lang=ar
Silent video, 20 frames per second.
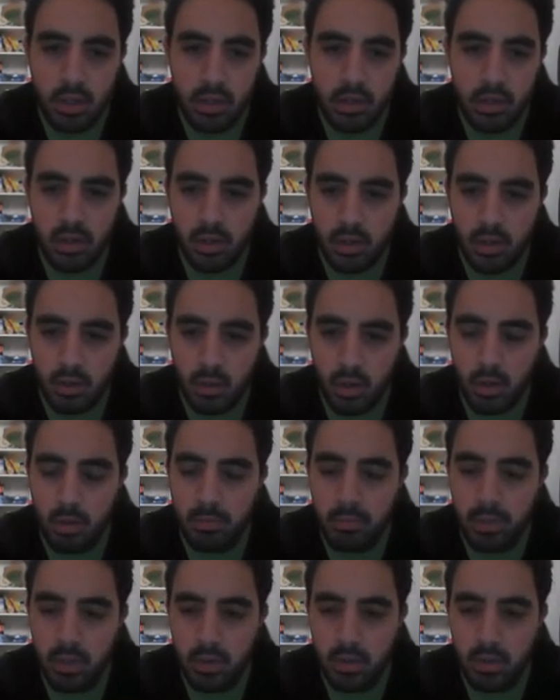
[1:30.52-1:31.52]
آه، وهو
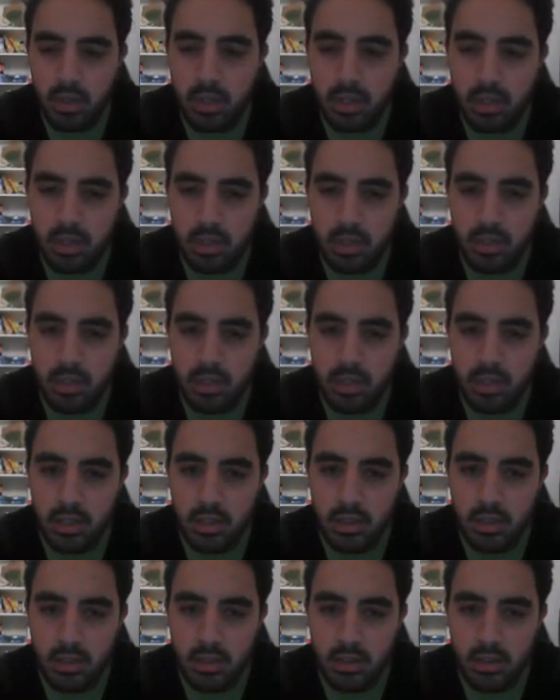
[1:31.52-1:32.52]
بيقول لك
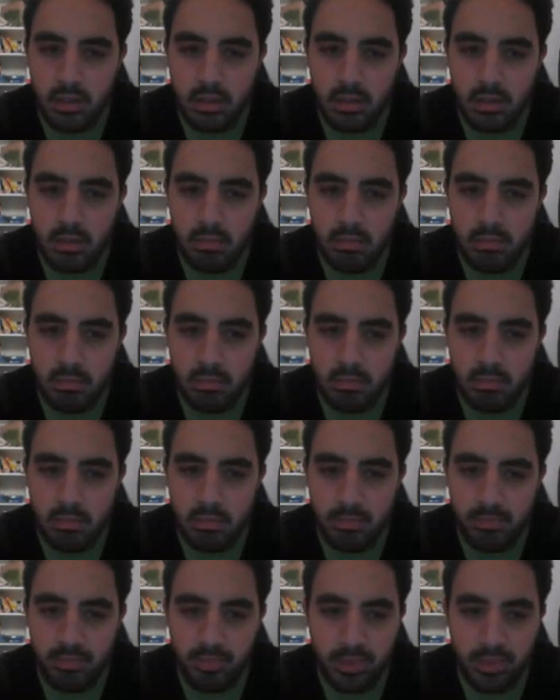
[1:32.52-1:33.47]
إن